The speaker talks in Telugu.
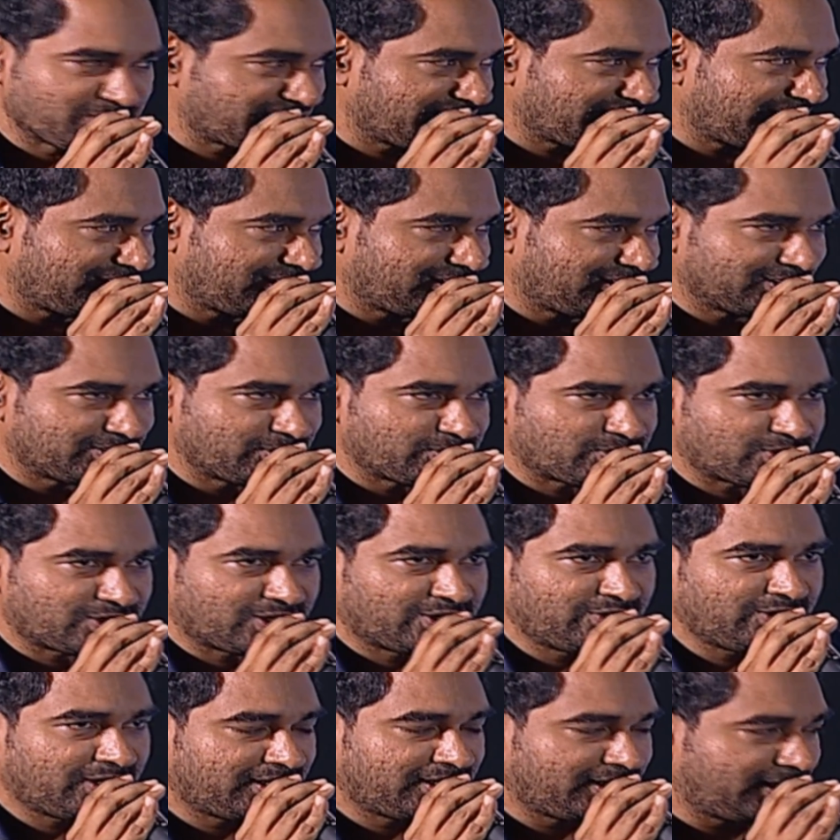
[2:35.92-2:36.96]
వస్తాయని
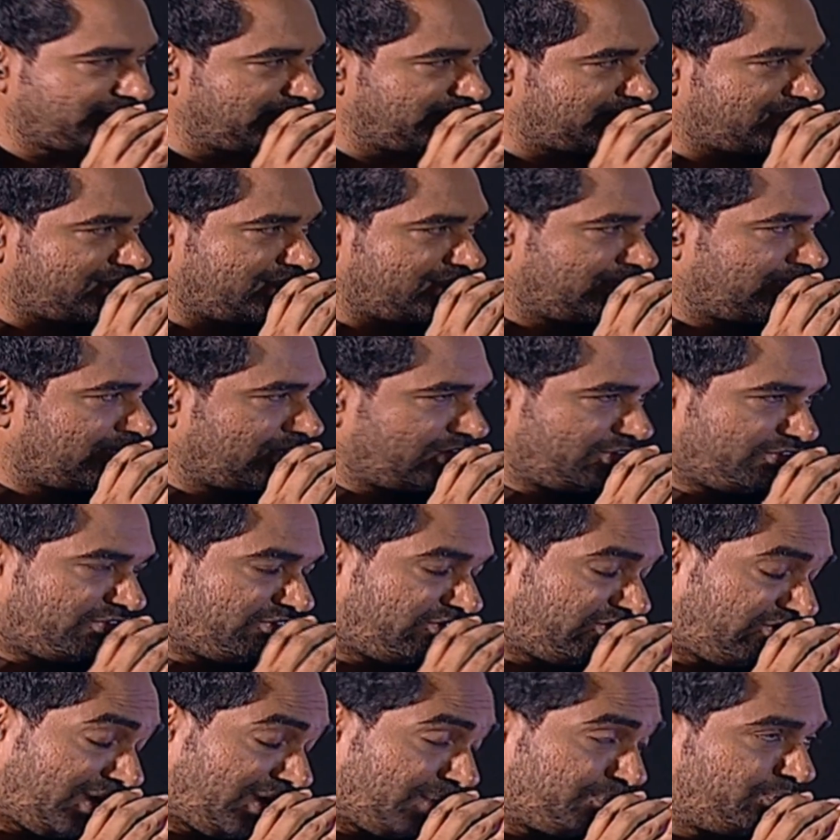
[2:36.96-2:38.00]
ఆశిస్తున్నాను అండ్ అదితి
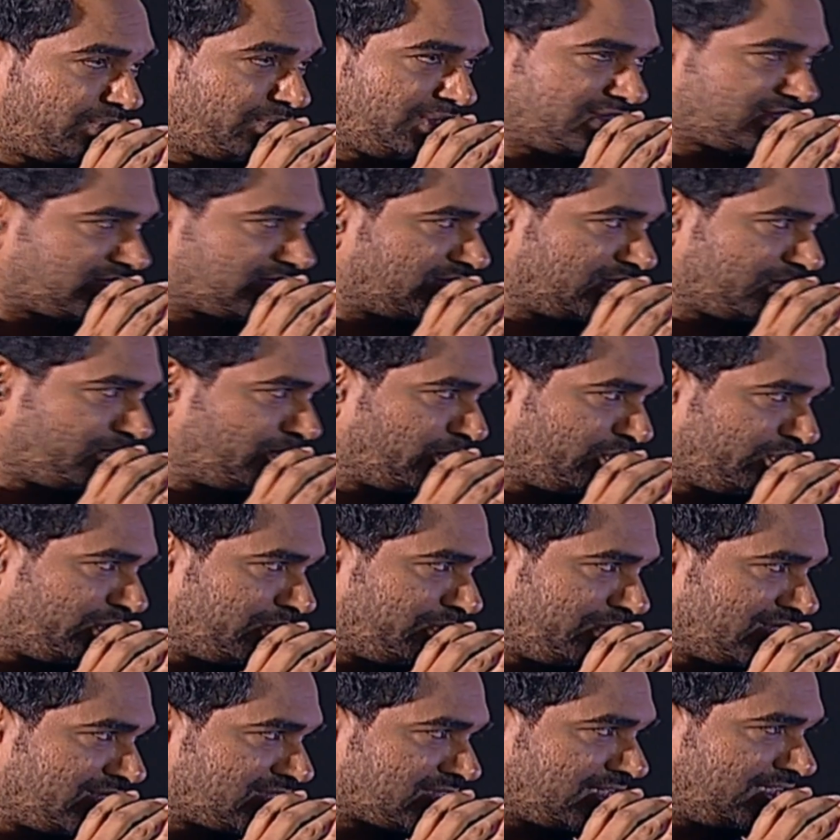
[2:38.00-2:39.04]
ఫ్యాబులస్ ఇన్ ద మూవీ
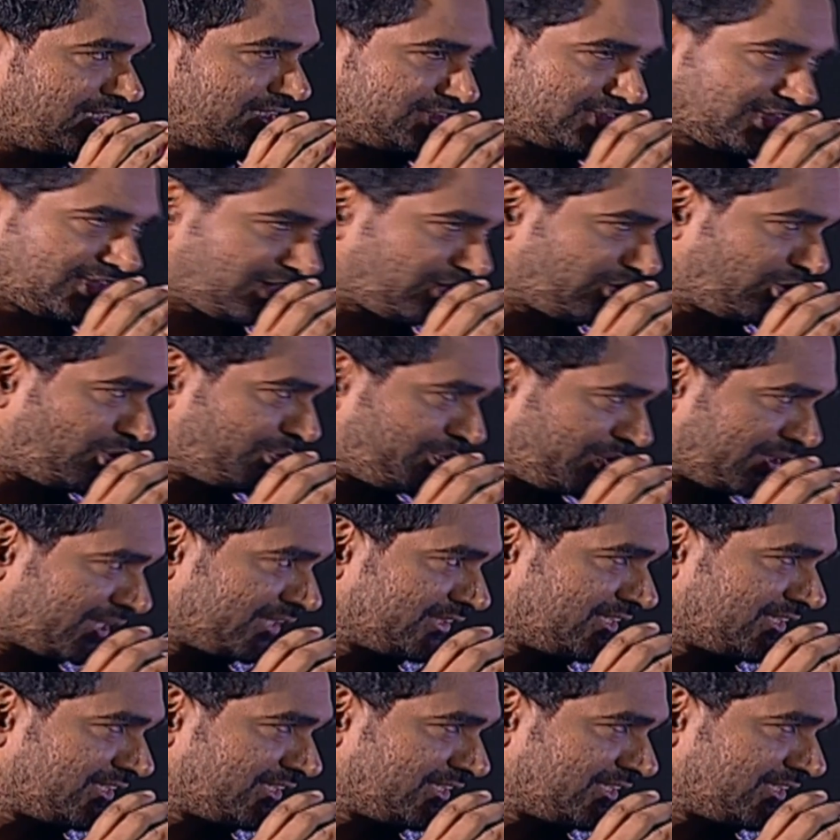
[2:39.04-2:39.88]
బేసికలీ చాలా గొప్పగా